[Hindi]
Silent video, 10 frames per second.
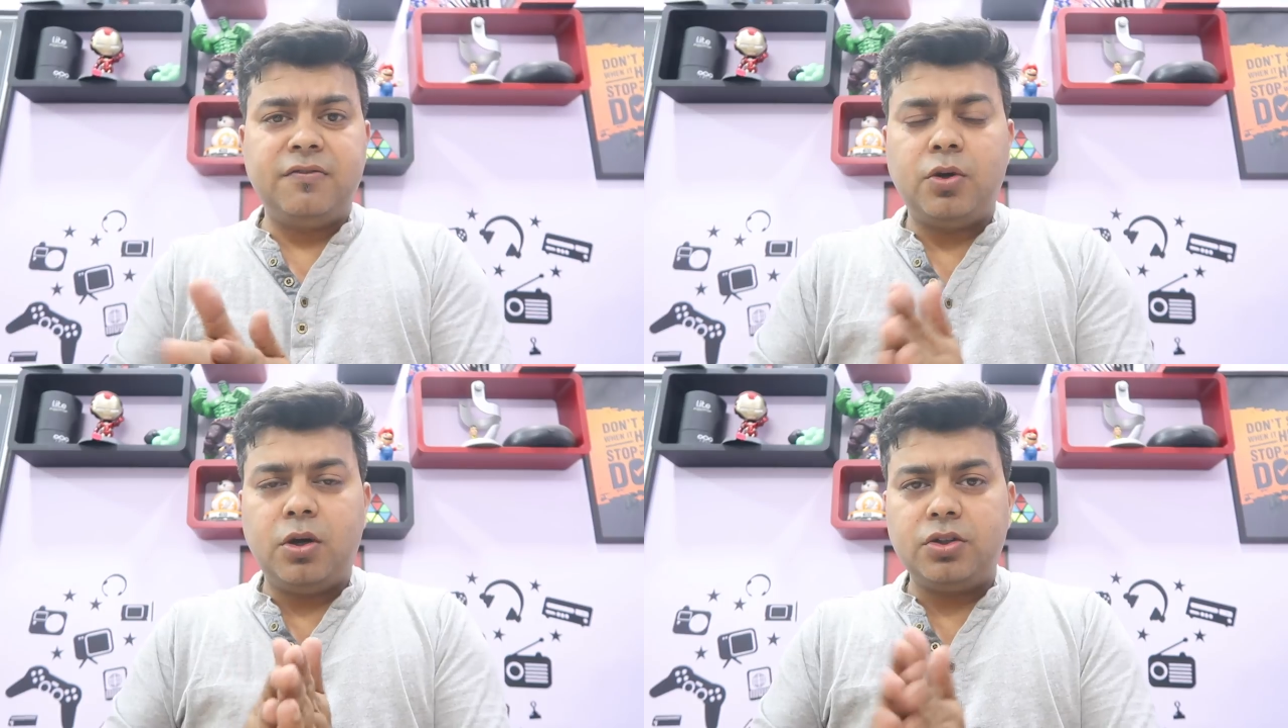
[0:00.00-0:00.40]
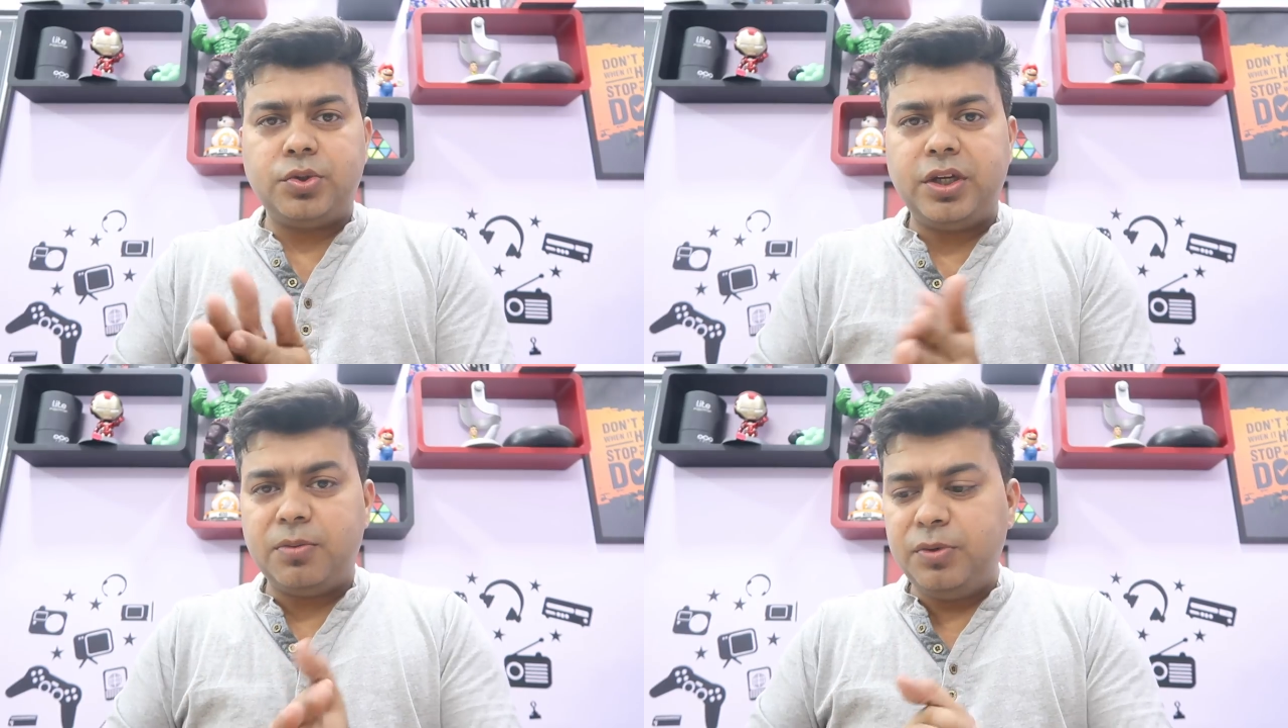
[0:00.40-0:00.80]
का ब्लॉग
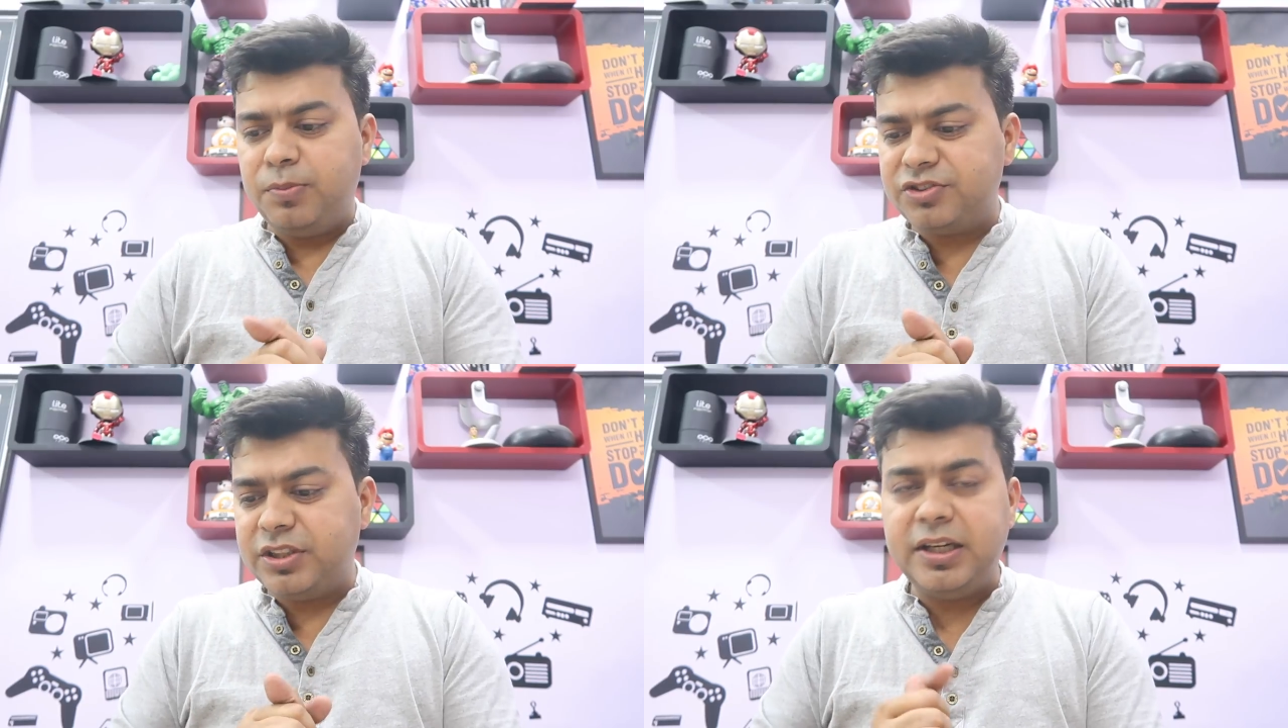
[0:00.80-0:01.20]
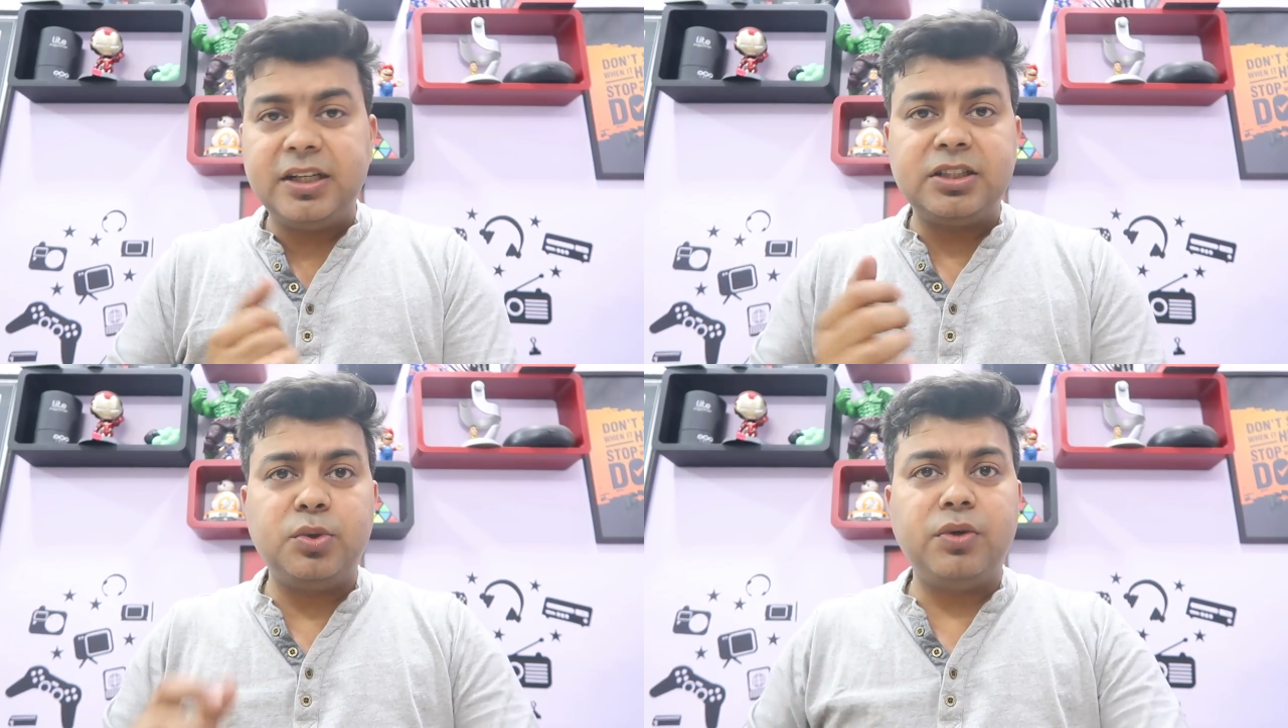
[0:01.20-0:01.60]
जो है अभी बस
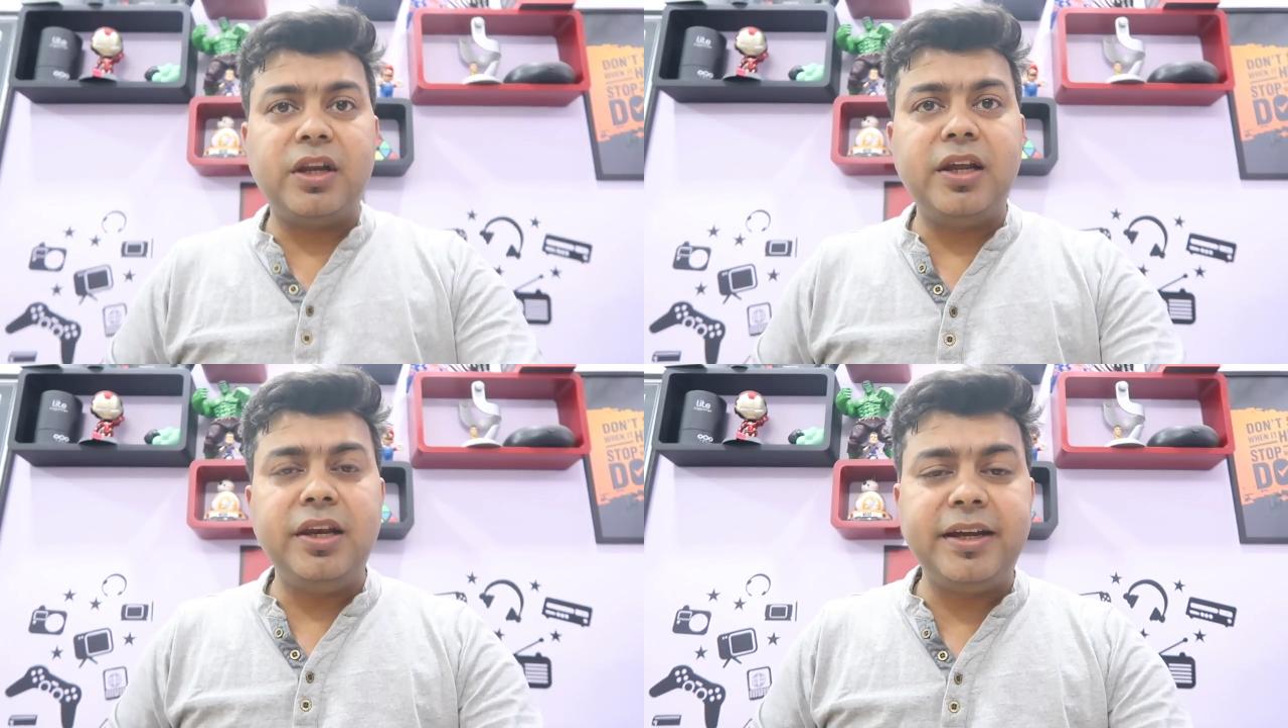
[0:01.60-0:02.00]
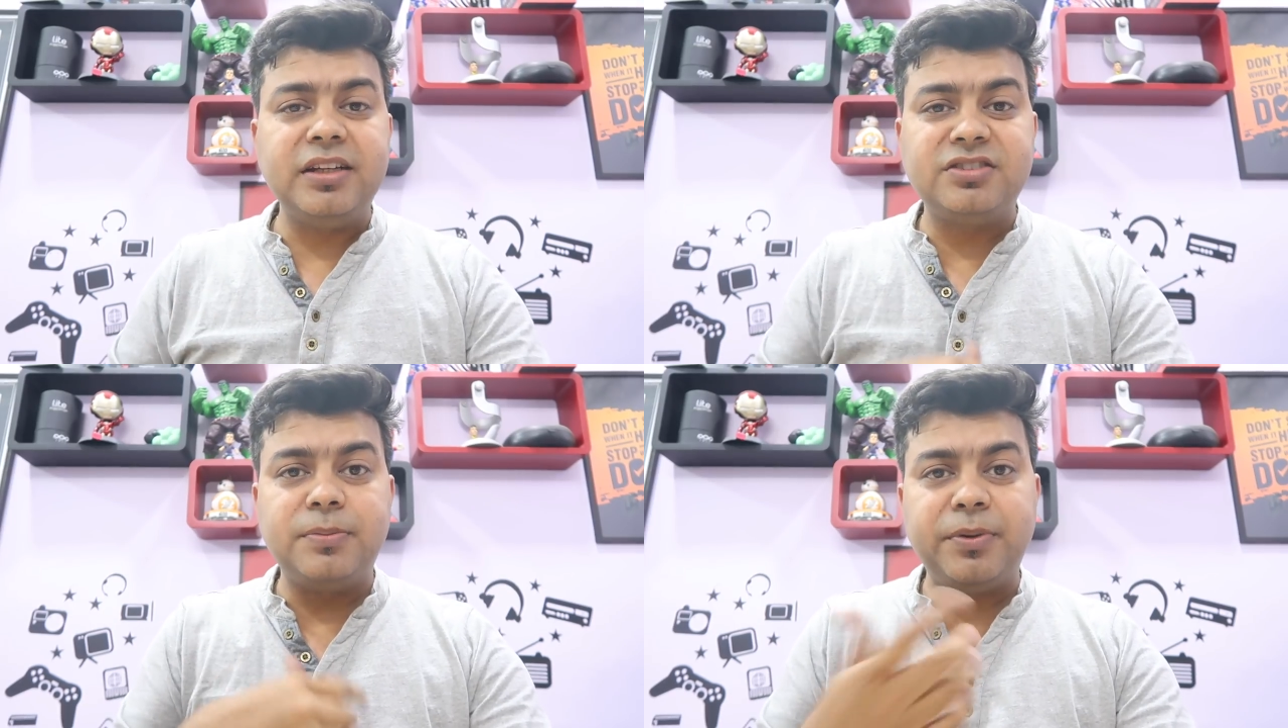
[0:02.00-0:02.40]
यहीं खत्म होने वाला है
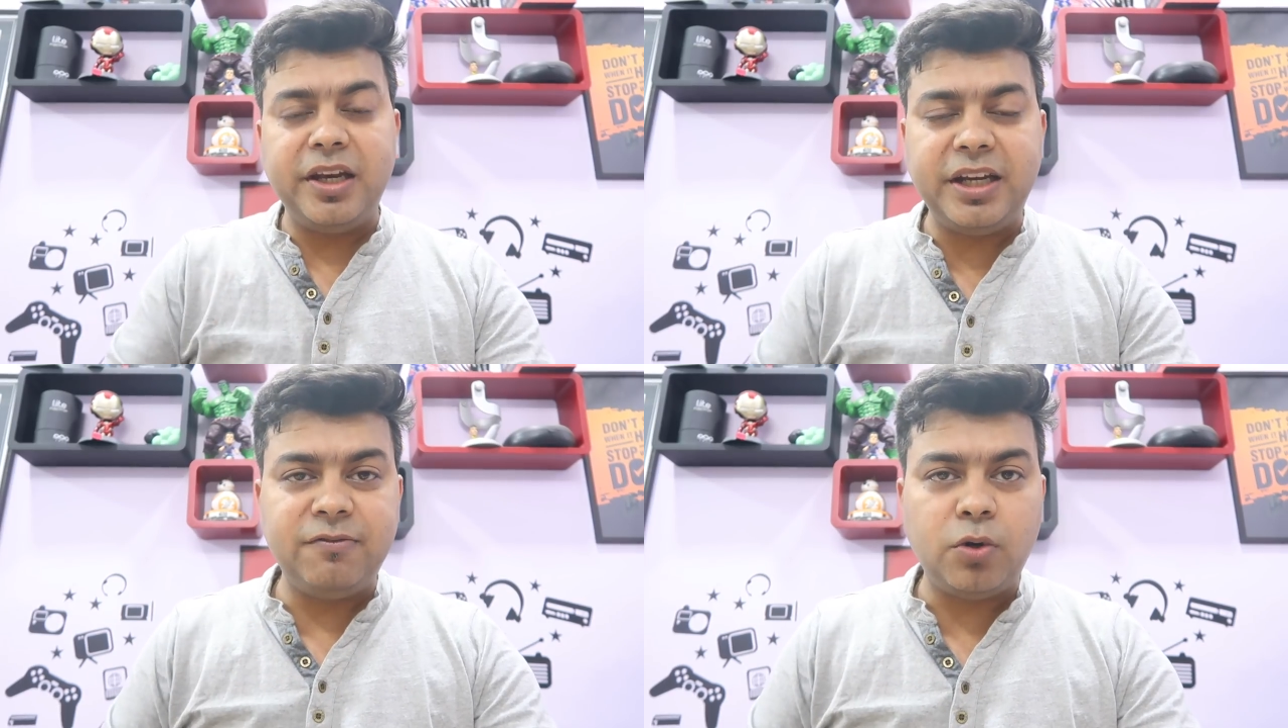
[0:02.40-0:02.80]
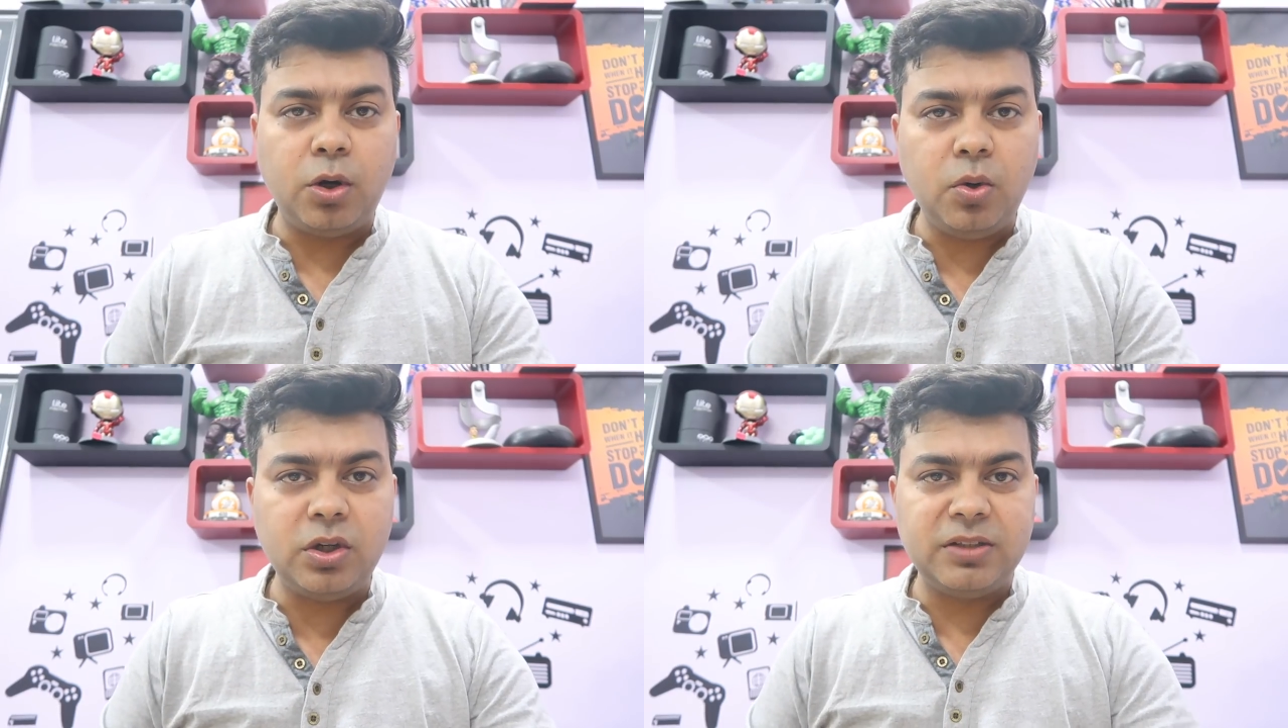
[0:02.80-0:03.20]
लेकिन इससे पहले कि
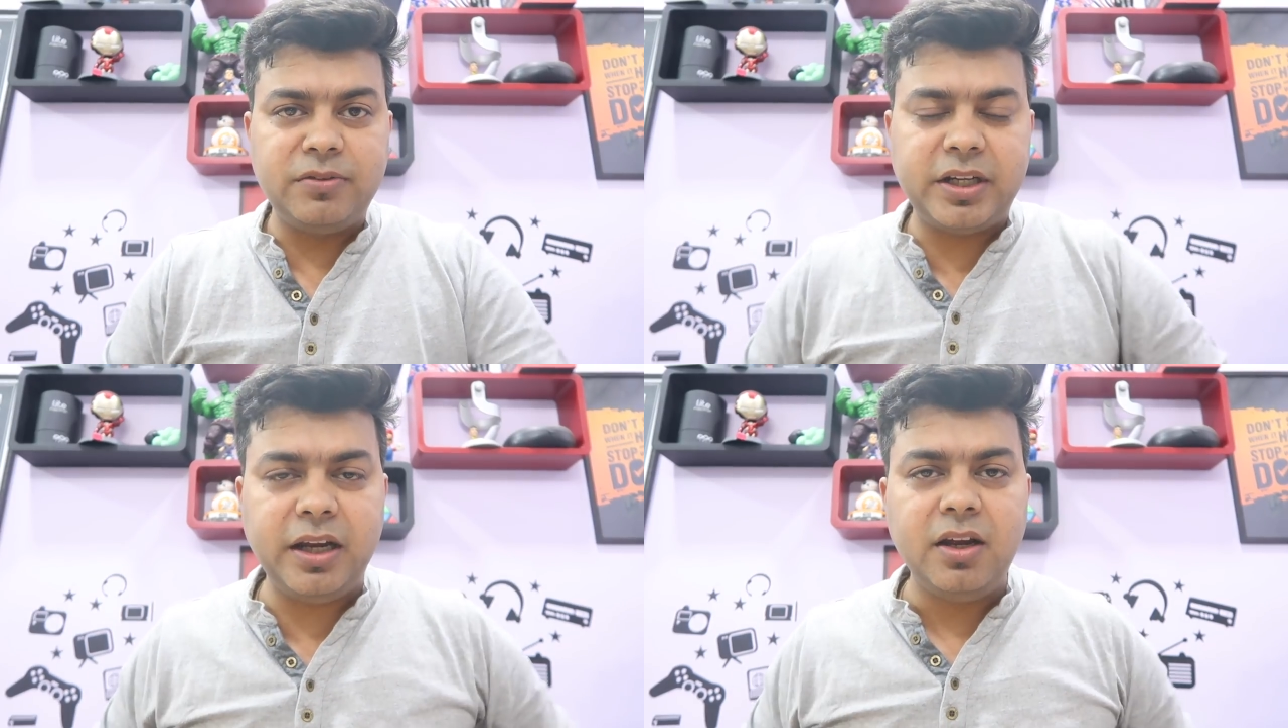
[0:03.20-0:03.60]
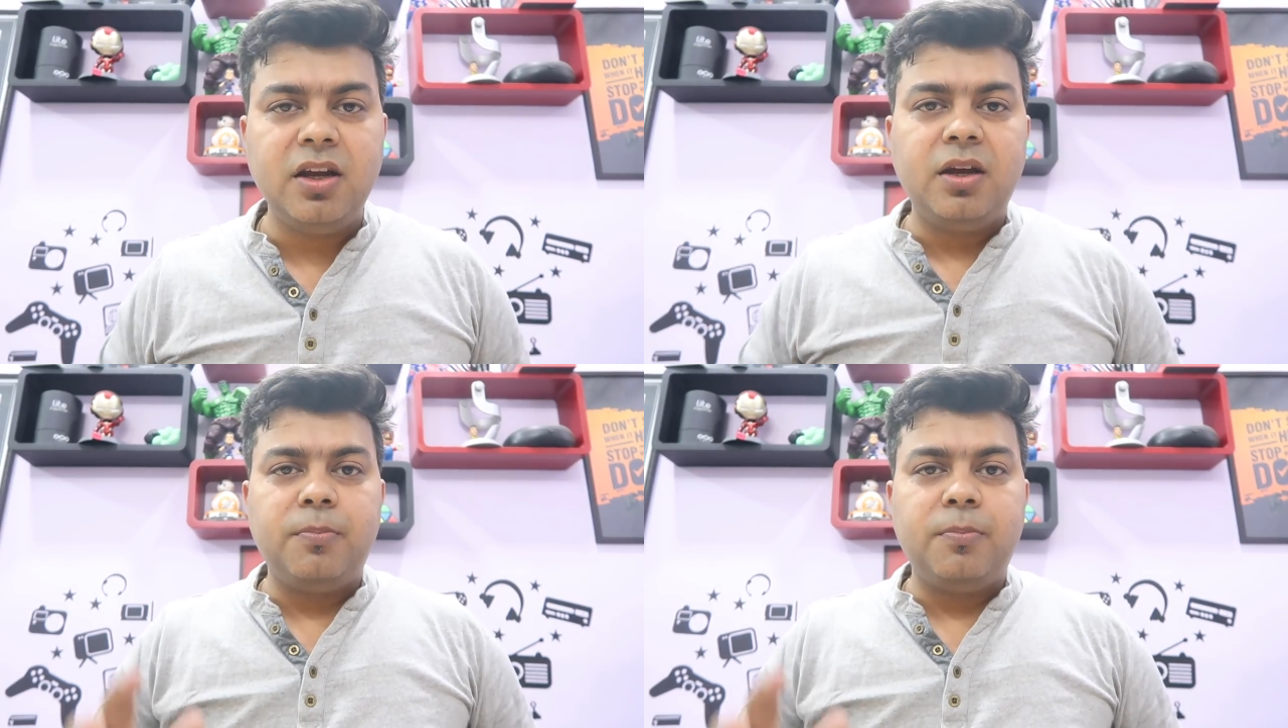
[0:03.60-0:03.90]
ब्लॉग को खत्म करें